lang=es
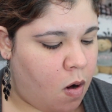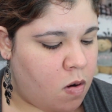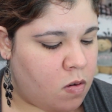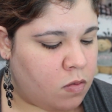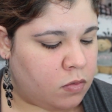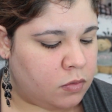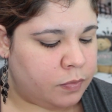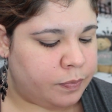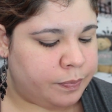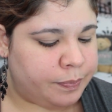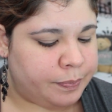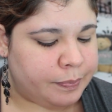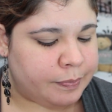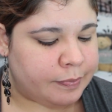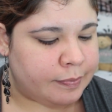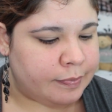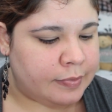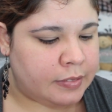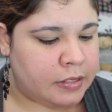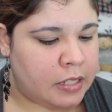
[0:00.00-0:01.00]

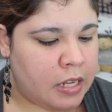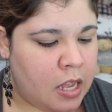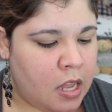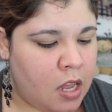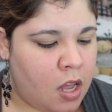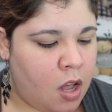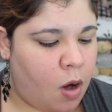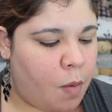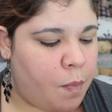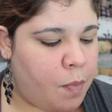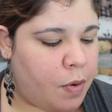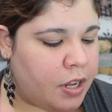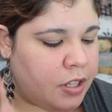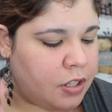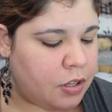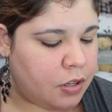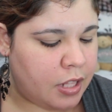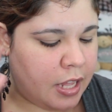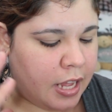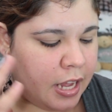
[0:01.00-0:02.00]
un
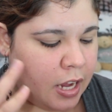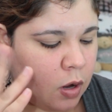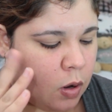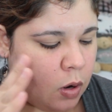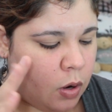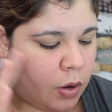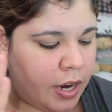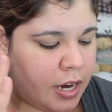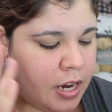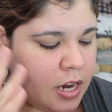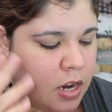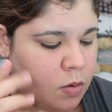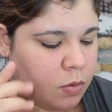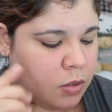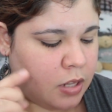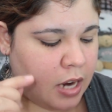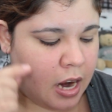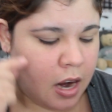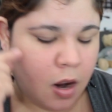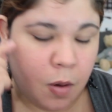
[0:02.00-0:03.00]
poquito de colores
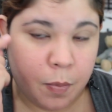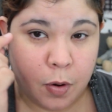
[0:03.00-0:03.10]
neutrales,